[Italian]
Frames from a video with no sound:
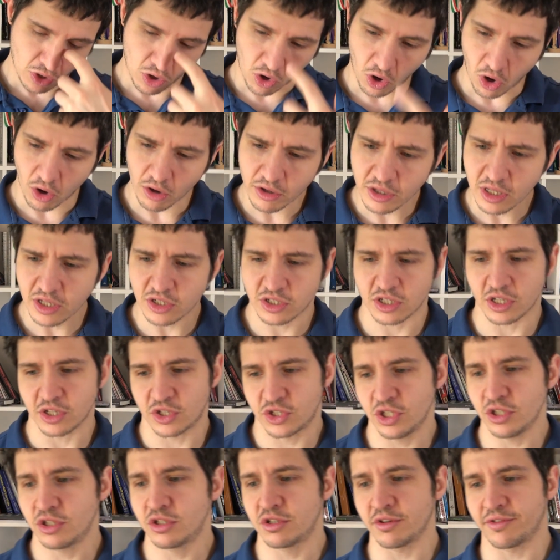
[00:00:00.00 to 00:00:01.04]
ogni
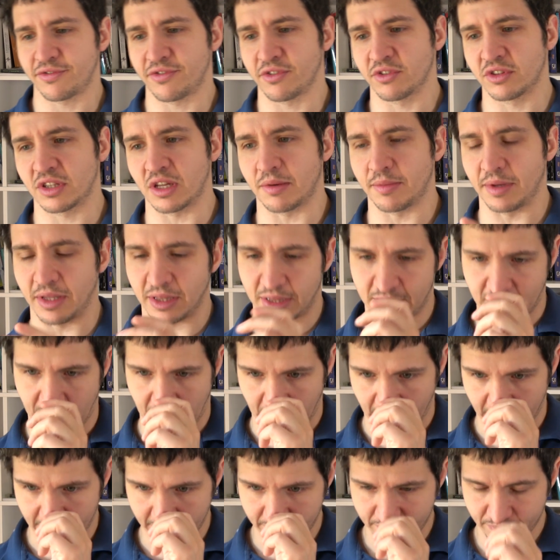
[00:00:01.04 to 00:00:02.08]
esercizio
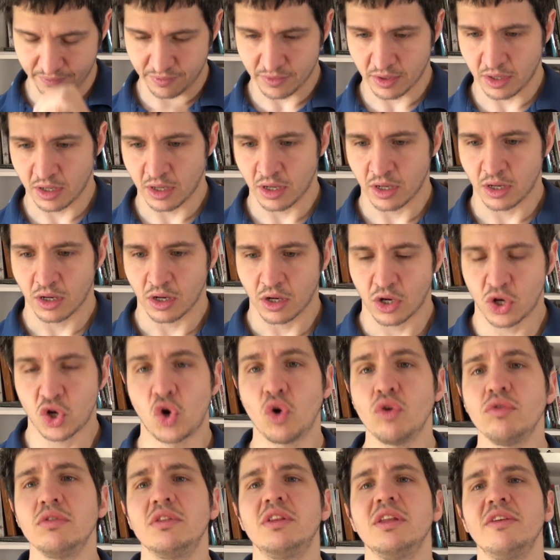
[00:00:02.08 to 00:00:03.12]
fondamentale
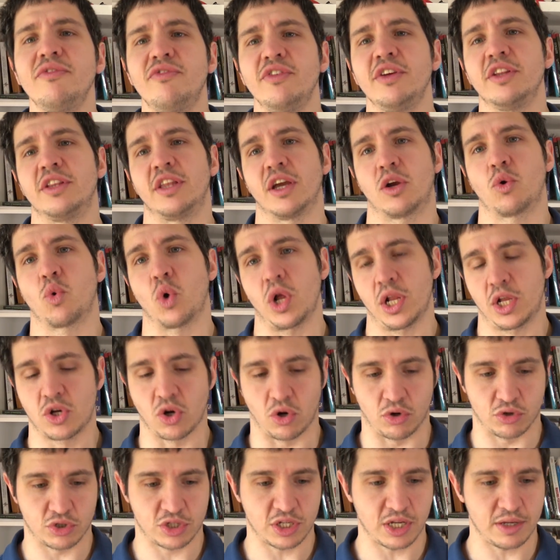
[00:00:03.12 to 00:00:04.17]
condivide
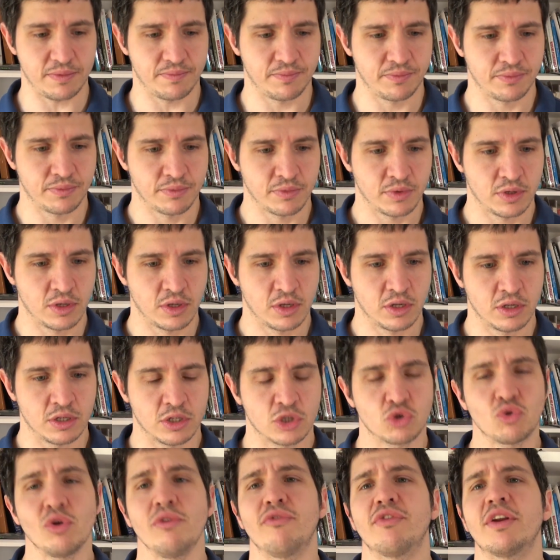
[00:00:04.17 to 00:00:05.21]
qualcosa
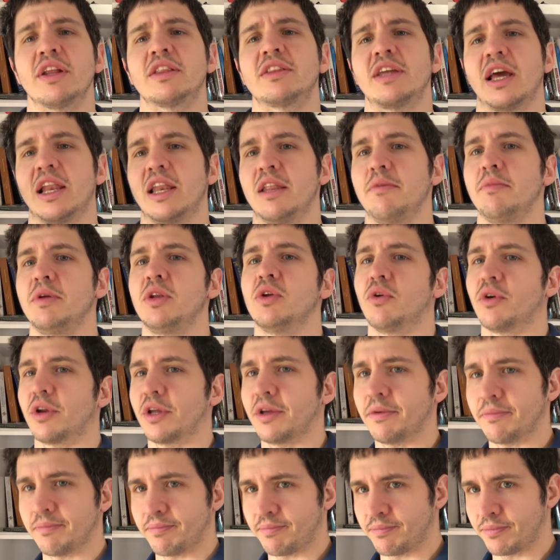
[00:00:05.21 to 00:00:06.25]
sui fratelli
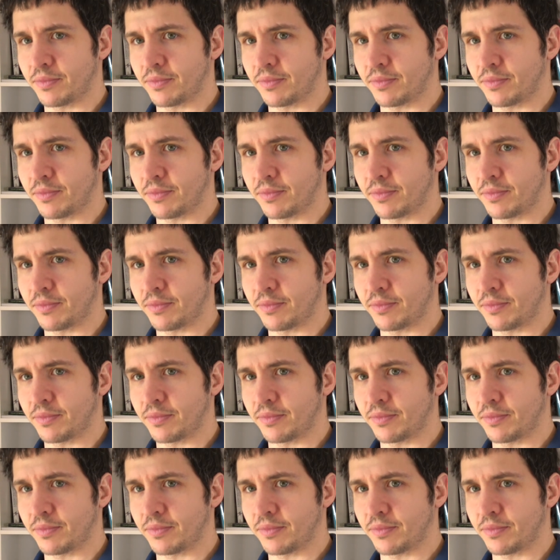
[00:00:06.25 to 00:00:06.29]
minori.